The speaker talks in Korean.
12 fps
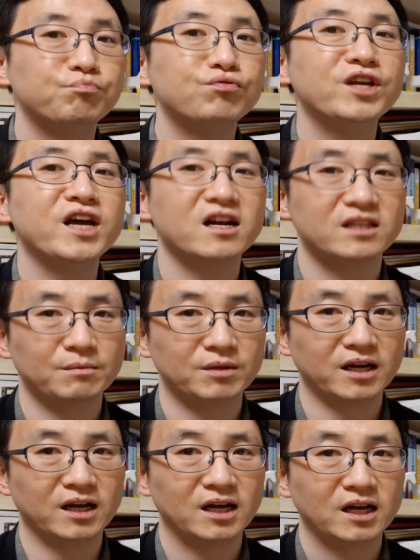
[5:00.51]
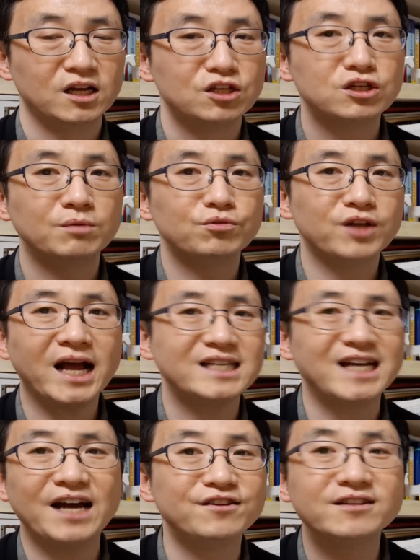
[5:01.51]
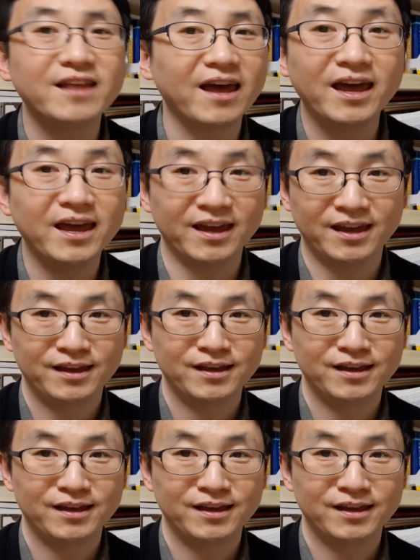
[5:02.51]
불이행할 때입니다. 처분을 하지 않을 때.